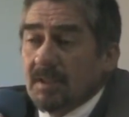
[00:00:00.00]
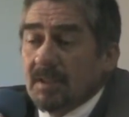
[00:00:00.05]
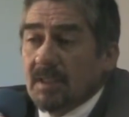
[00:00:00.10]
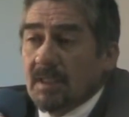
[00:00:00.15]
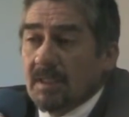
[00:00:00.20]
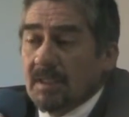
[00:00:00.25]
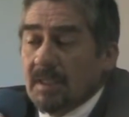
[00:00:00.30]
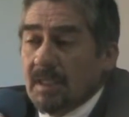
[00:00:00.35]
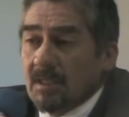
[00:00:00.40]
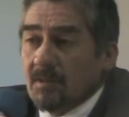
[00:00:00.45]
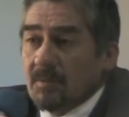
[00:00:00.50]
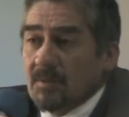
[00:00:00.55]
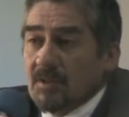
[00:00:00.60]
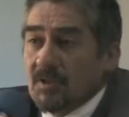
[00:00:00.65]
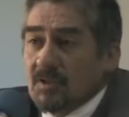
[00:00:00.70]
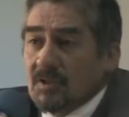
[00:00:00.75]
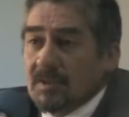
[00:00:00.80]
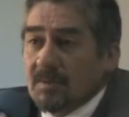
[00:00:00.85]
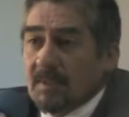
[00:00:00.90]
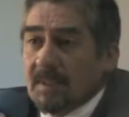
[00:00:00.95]
de la
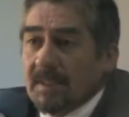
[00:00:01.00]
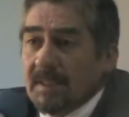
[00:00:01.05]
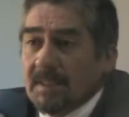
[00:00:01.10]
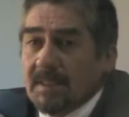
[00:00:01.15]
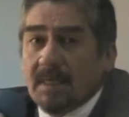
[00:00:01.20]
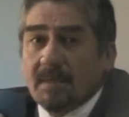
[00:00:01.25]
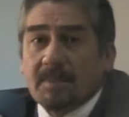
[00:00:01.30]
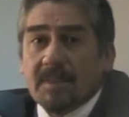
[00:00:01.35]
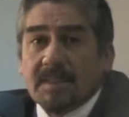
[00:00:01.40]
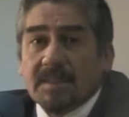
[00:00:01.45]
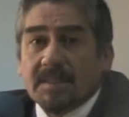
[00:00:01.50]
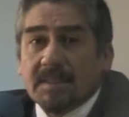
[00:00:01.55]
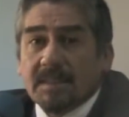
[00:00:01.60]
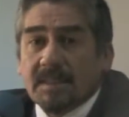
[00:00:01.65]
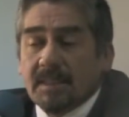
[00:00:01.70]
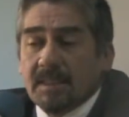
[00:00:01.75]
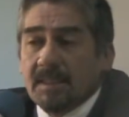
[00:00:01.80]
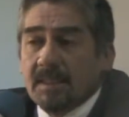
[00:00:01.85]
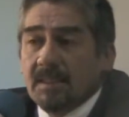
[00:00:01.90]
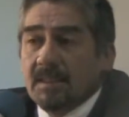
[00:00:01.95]
Comisión Tripartita, aparece
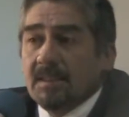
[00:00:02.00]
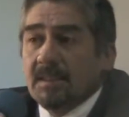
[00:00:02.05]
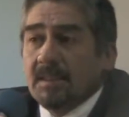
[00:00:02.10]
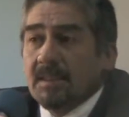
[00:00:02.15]
que